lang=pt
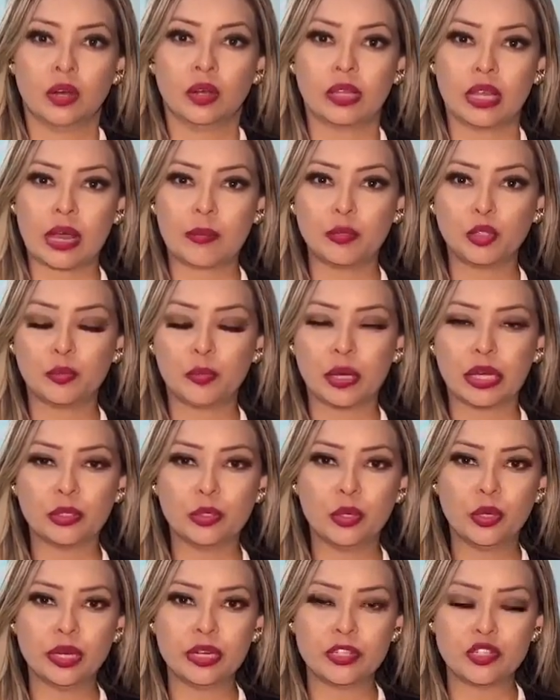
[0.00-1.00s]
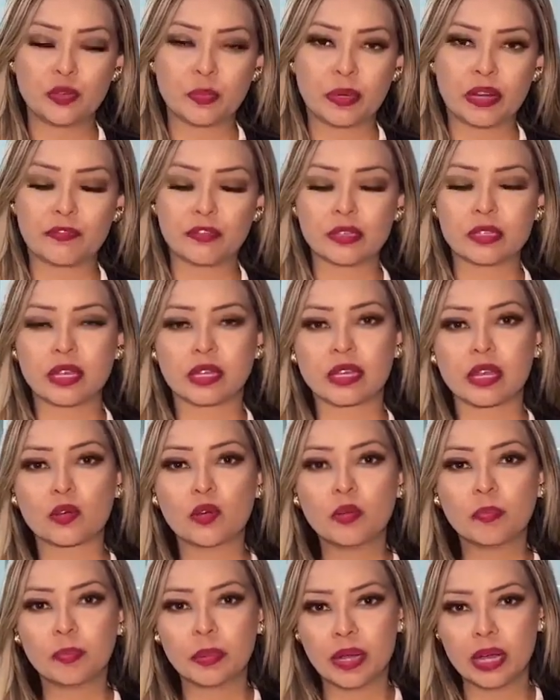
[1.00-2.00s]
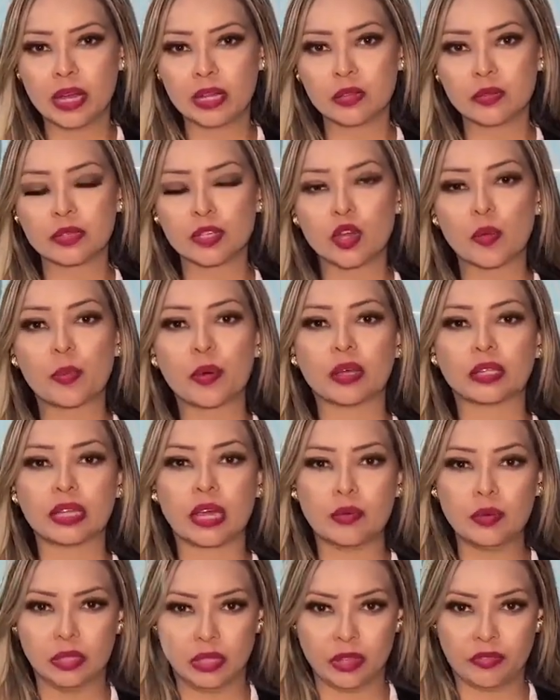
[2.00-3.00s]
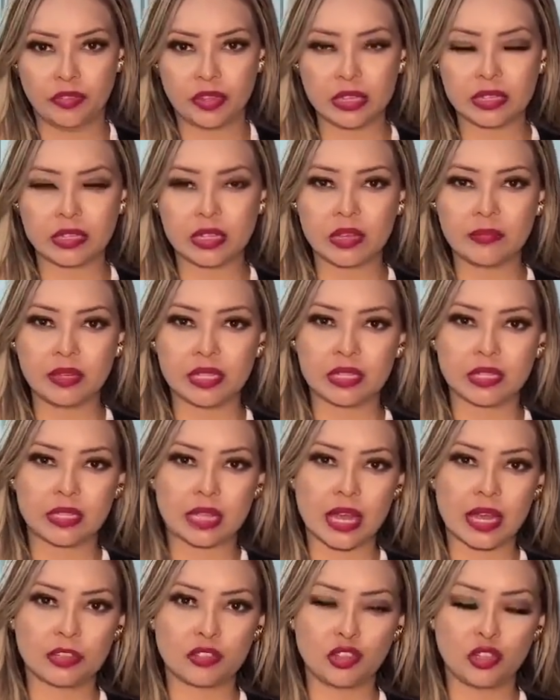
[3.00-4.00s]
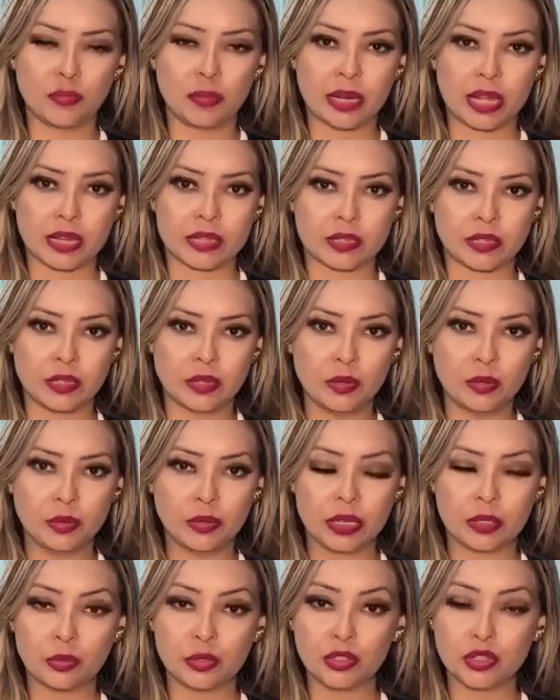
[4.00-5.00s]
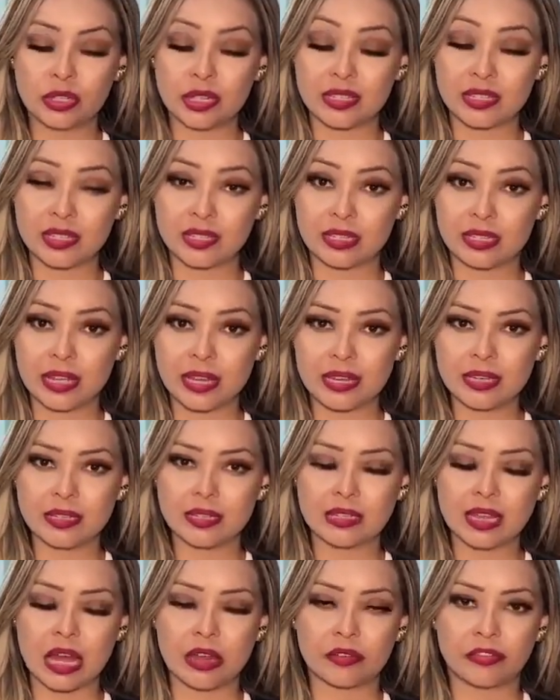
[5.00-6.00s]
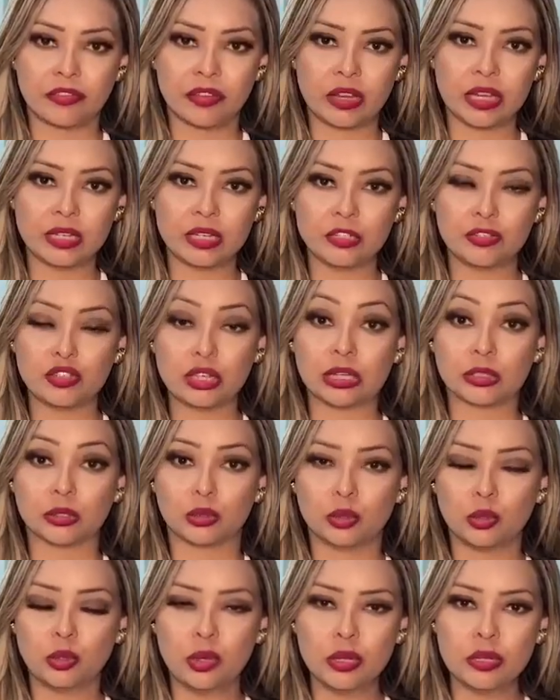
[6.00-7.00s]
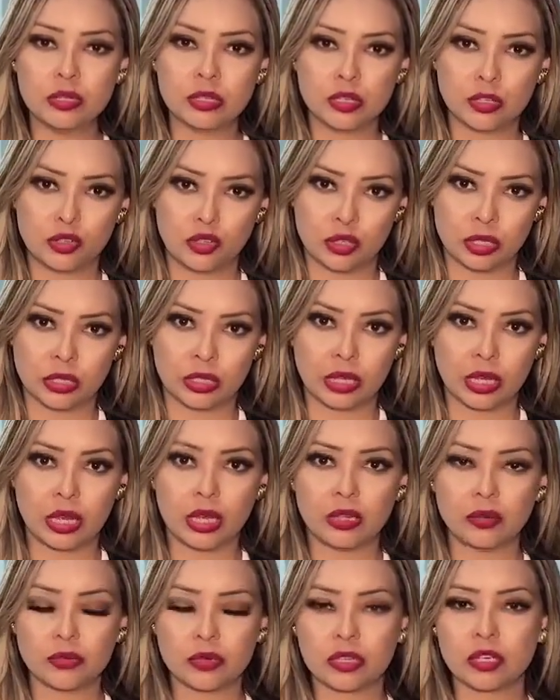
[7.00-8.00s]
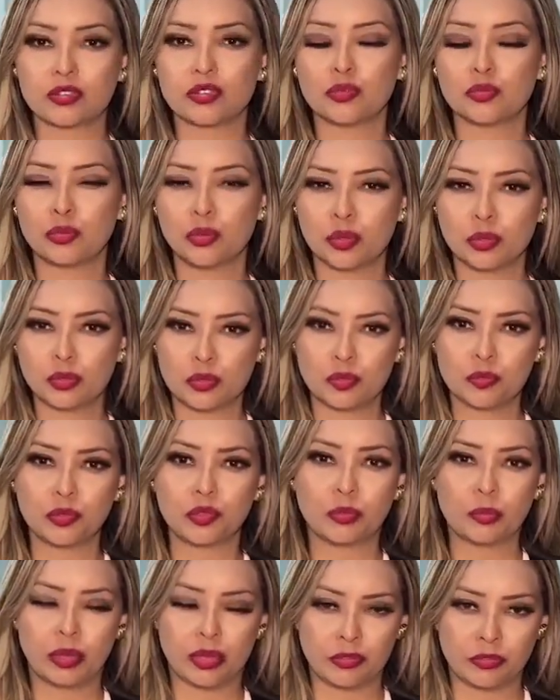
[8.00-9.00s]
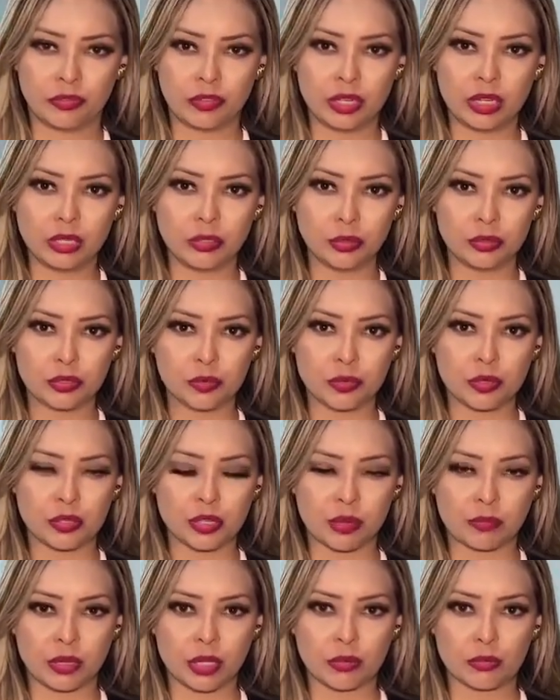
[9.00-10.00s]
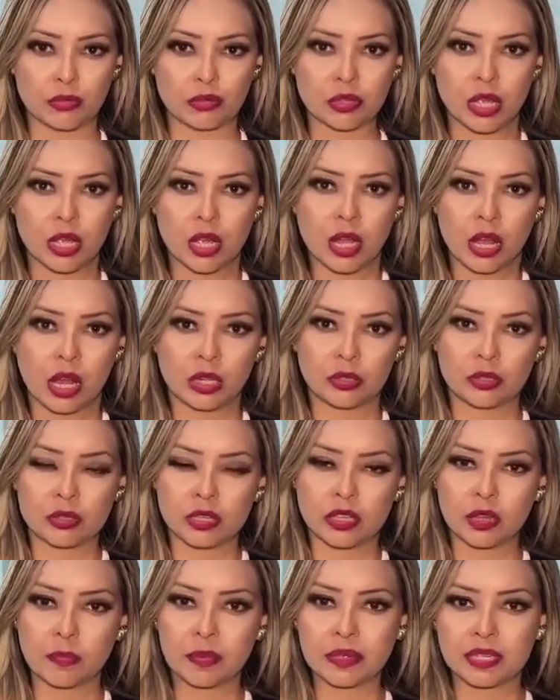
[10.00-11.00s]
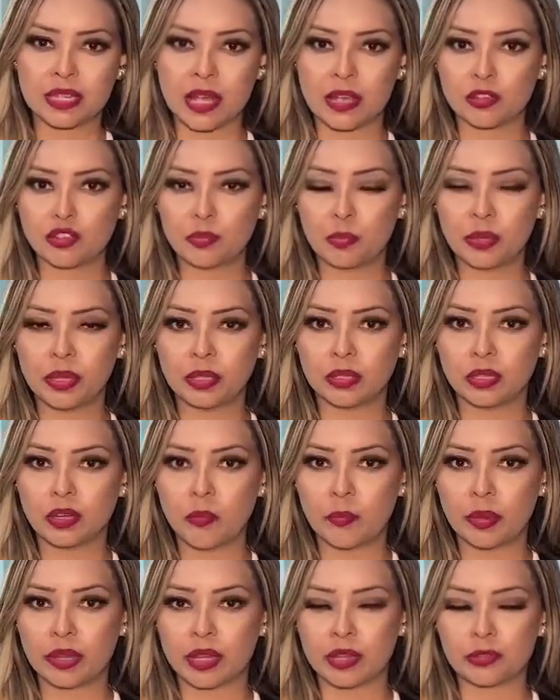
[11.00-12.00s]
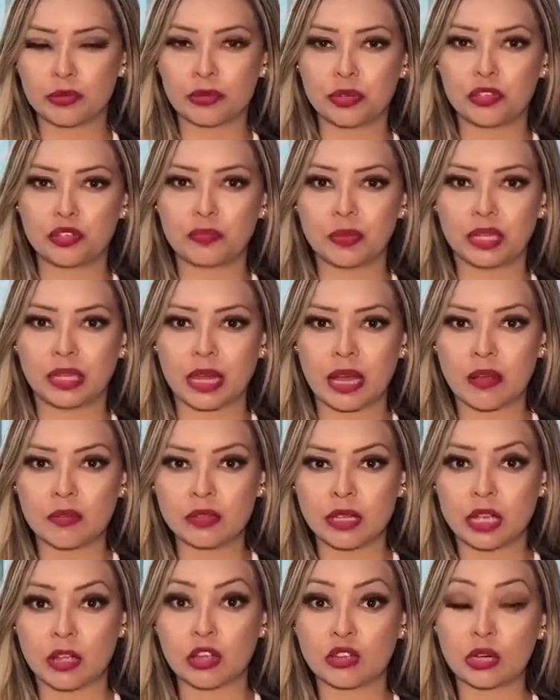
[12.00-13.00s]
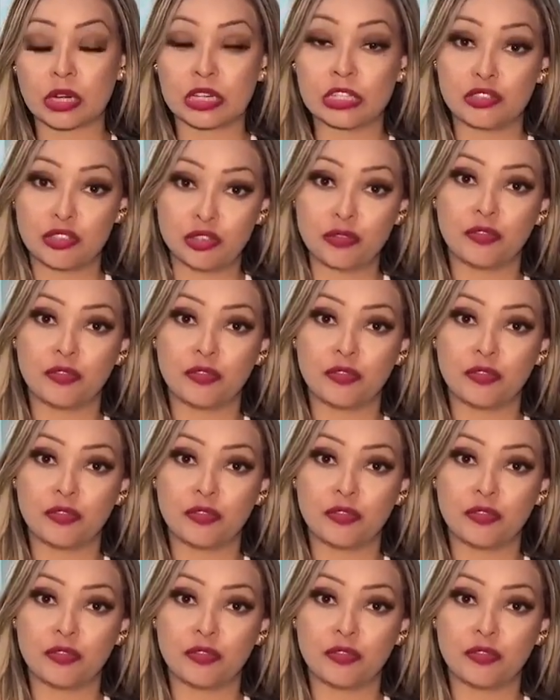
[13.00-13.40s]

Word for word: Olá, muito boa noite para você que acompanha o seu portal ITV CM7 Brasil na noite dessa sexta-feira, dia 12 de janeiro. Sejam todos muito bem-vindos, meus amigos. A nossa equipe segue de plantão pelas ruas de Manaus e agora a gente